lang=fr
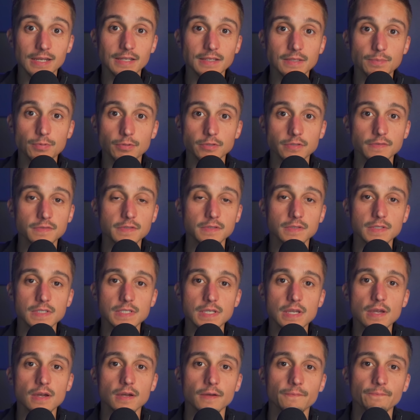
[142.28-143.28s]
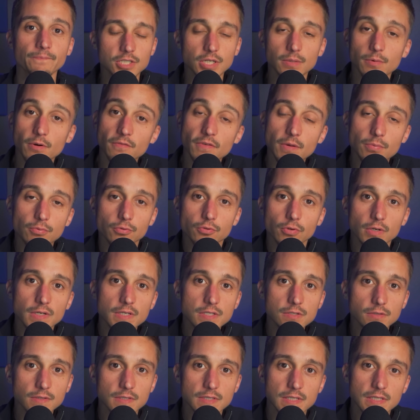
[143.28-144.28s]
l'indépendance financière financière, généralement on va plutôt aller
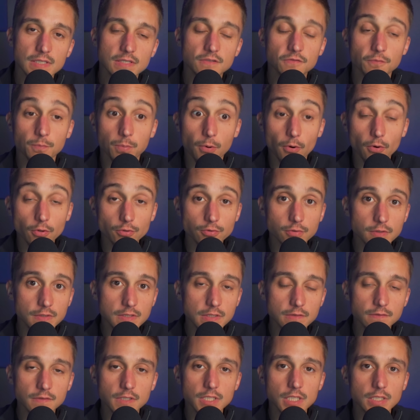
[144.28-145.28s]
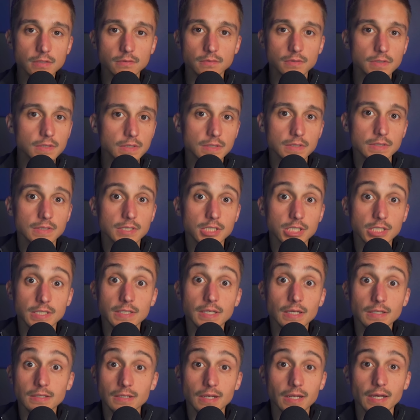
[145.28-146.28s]
sur des actifs productifs déjà, donc qui
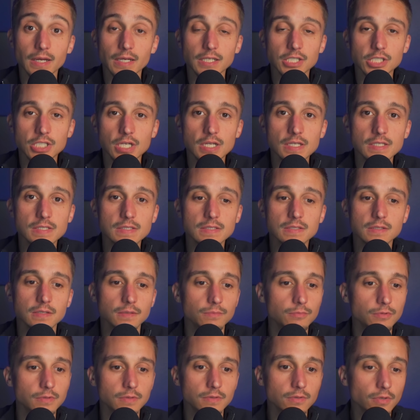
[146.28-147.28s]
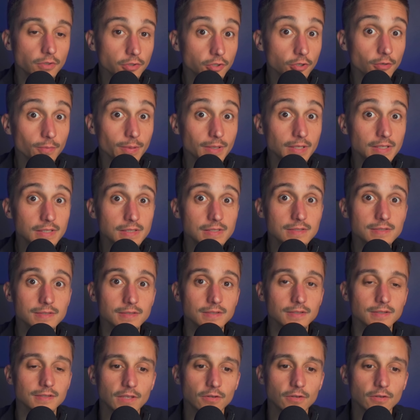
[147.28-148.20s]
génèrent de la richesse comme une entreprise,